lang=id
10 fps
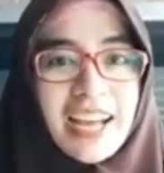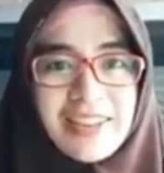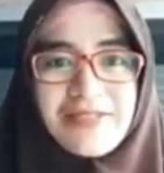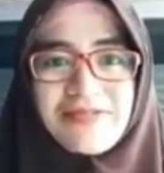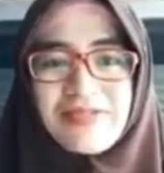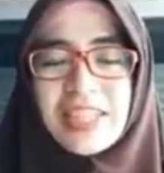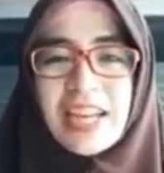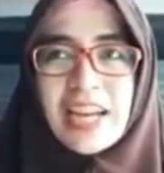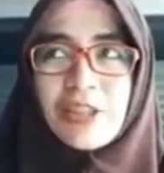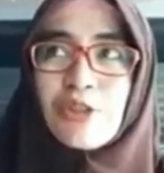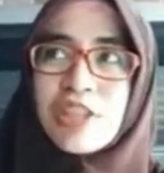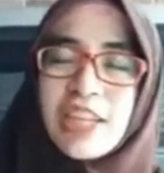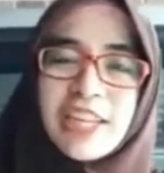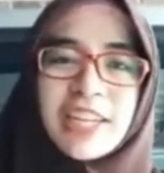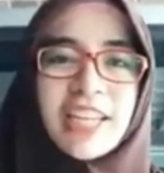3. Sekarang terus
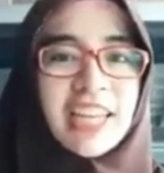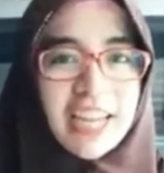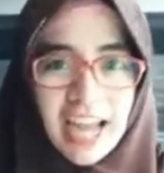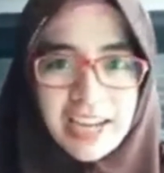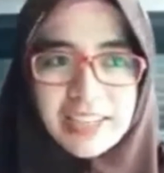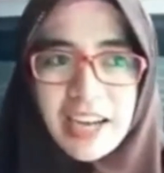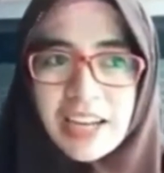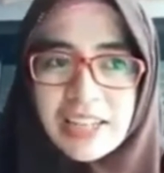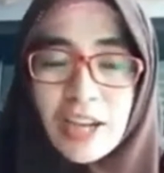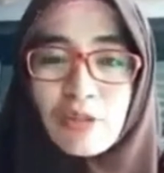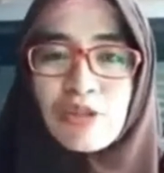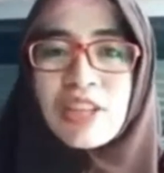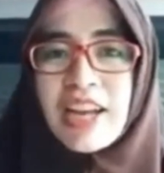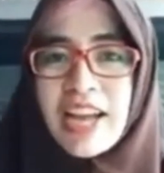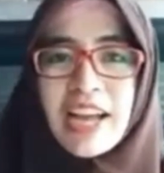silindernya hilang dari satu
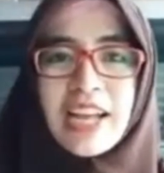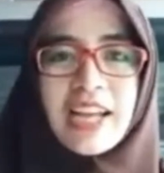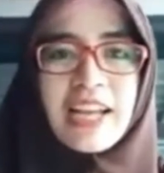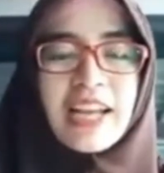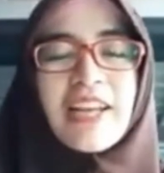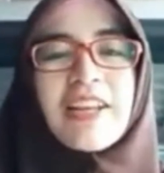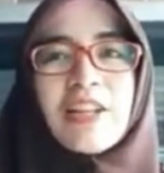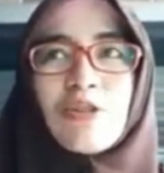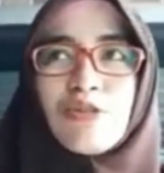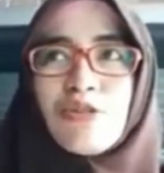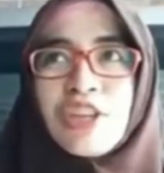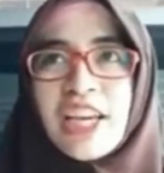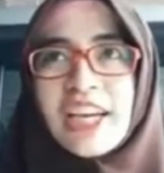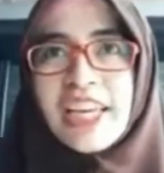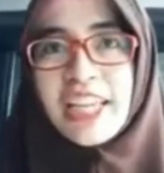setengah. Untuk
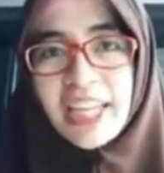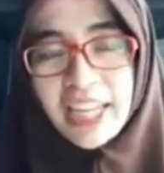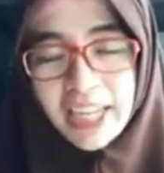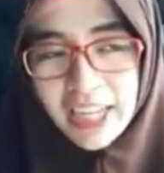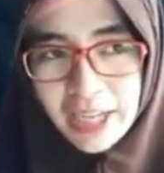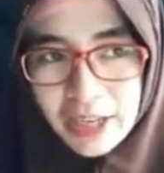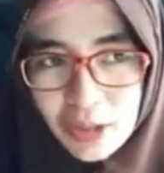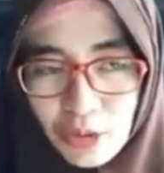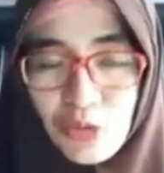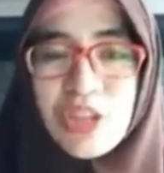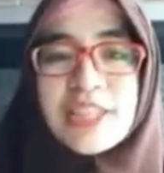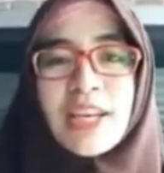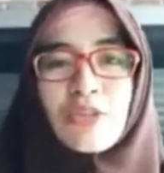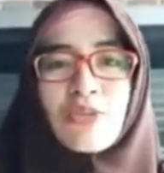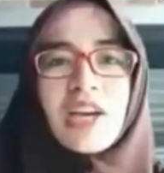yang kiri uh, turunnya
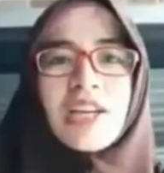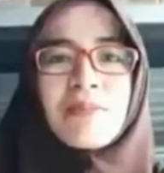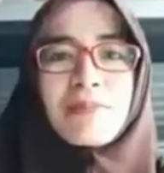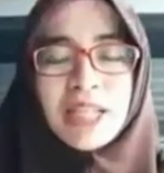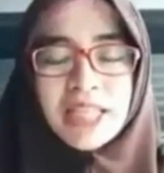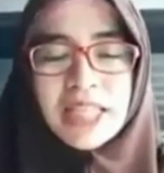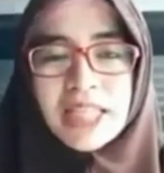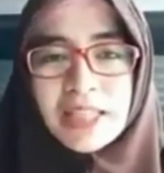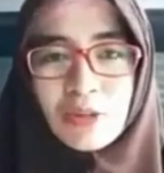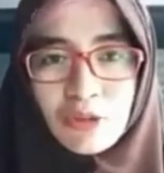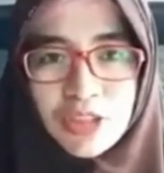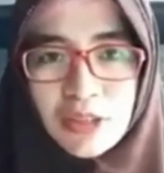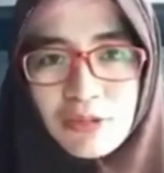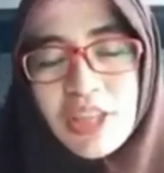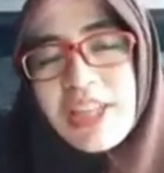satu dari empat turun
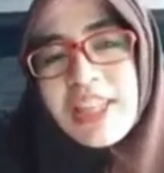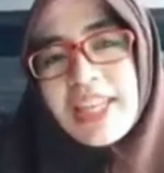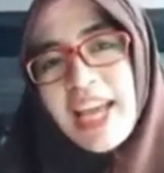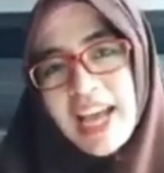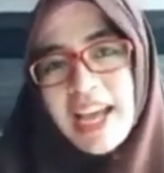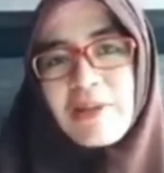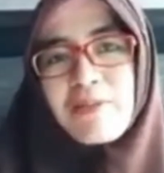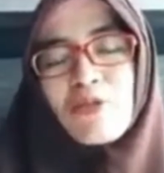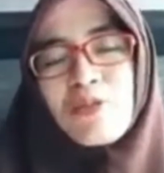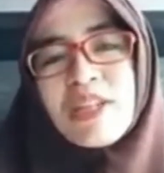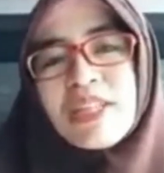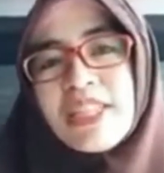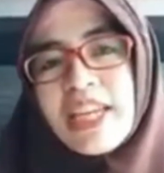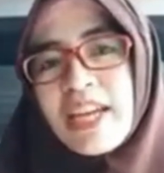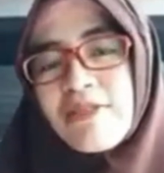satu jadi tiga untuk
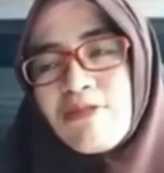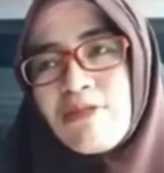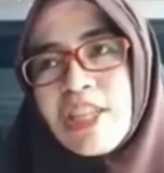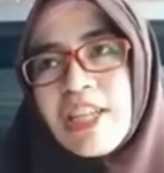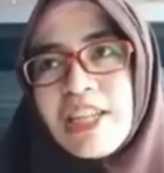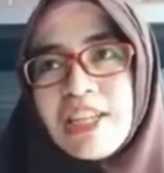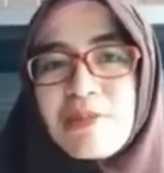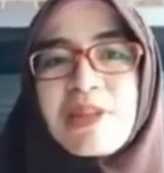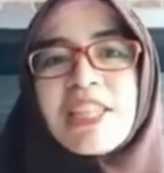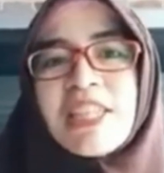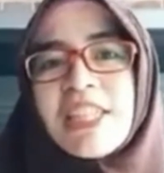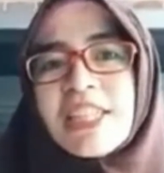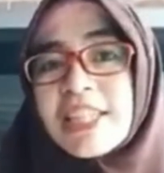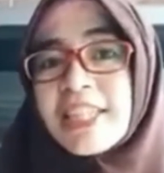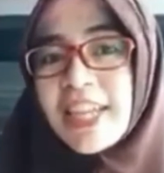minusnya. Untuk silindernya masih
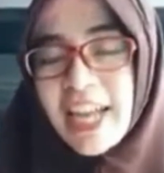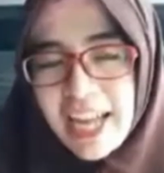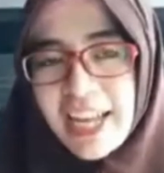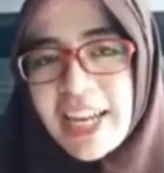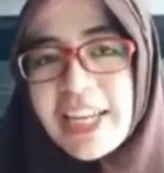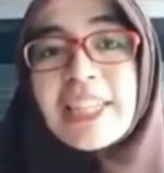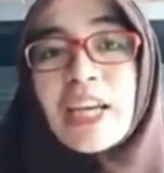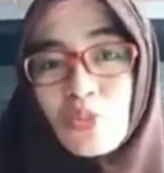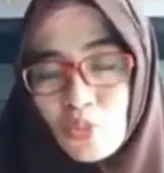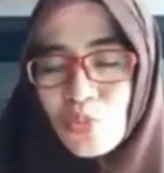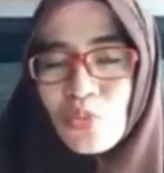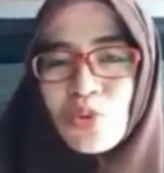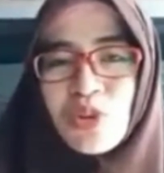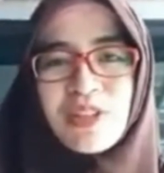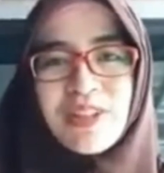sisa setengah dari satu.
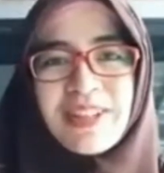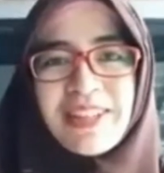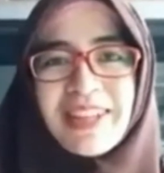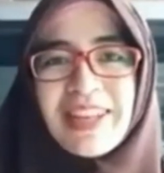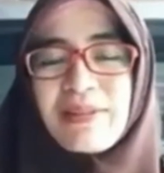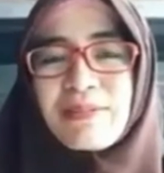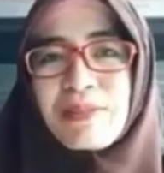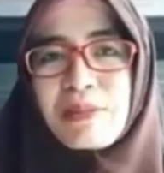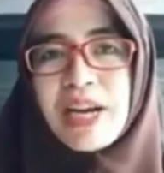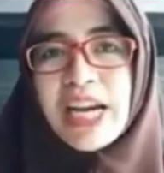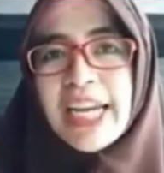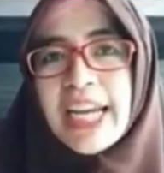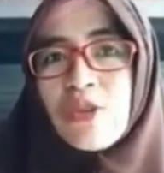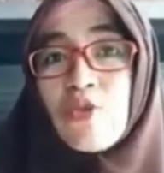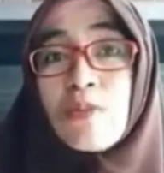Pemakaian berapa?
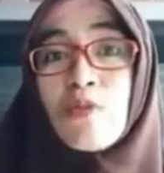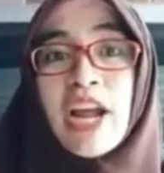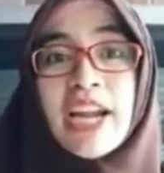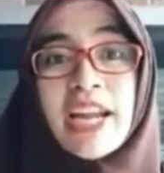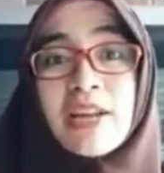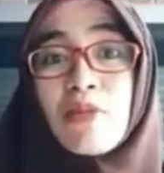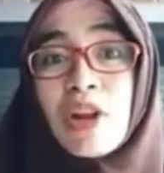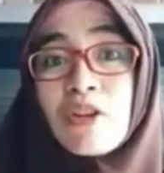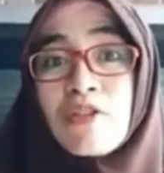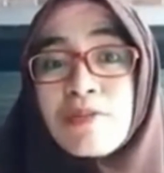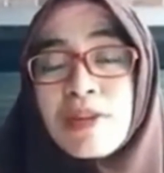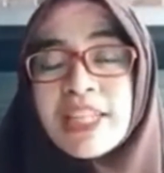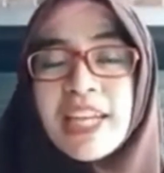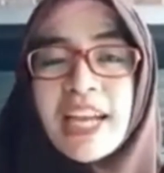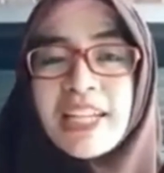Pemakaian dua bulan dari bulan November
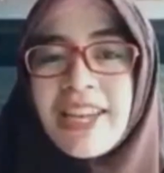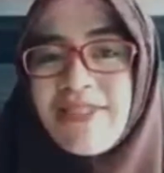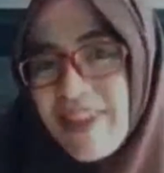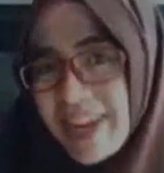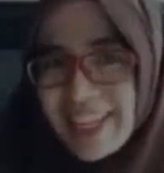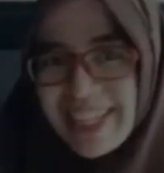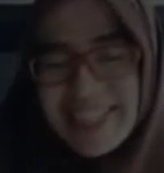sekarang Januari.